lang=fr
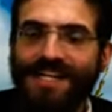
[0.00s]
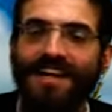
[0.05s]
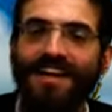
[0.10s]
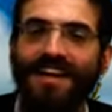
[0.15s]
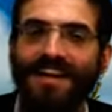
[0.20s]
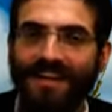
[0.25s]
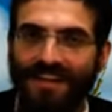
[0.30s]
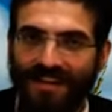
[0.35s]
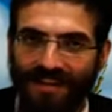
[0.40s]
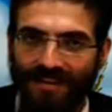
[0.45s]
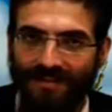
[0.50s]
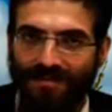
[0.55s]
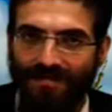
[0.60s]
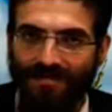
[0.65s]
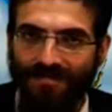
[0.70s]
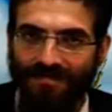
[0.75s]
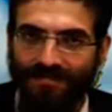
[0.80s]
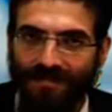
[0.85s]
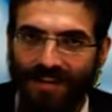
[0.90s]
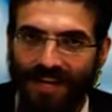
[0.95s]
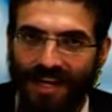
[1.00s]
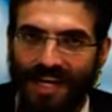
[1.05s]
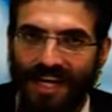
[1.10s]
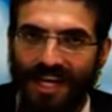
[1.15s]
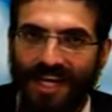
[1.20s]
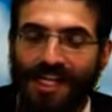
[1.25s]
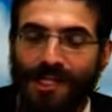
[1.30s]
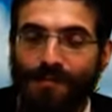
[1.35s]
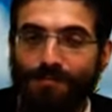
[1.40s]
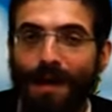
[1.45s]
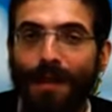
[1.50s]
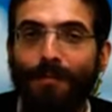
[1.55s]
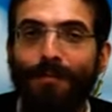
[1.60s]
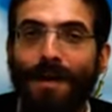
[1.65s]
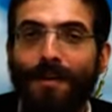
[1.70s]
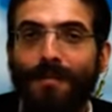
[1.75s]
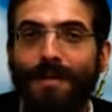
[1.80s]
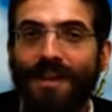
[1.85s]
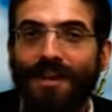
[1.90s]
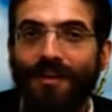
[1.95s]
interdit. Je parle
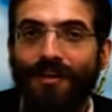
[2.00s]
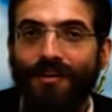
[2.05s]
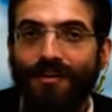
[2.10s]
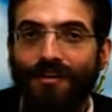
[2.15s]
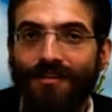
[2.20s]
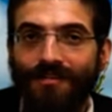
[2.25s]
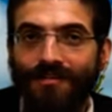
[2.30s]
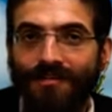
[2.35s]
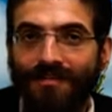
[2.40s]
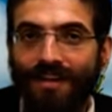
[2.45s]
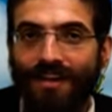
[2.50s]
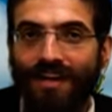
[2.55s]
pas maintenant